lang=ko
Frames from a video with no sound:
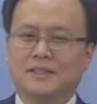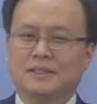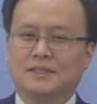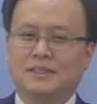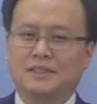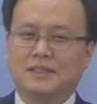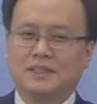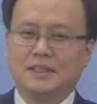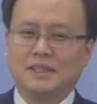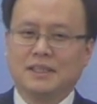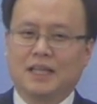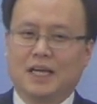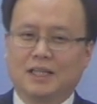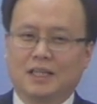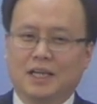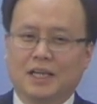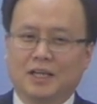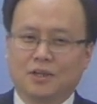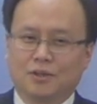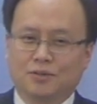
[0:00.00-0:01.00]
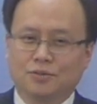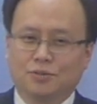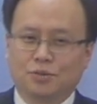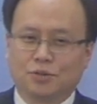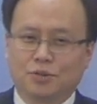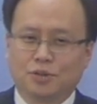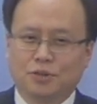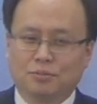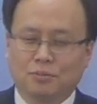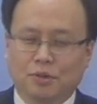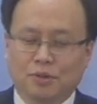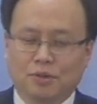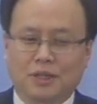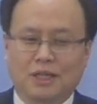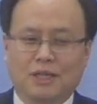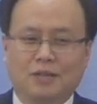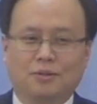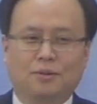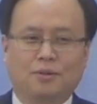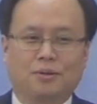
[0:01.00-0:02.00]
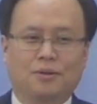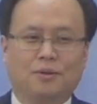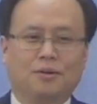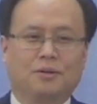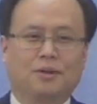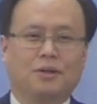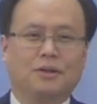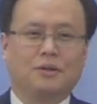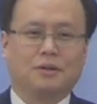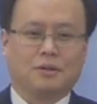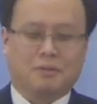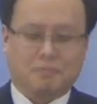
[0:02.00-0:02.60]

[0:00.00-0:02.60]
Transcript: 신앙의 경주를 못하도록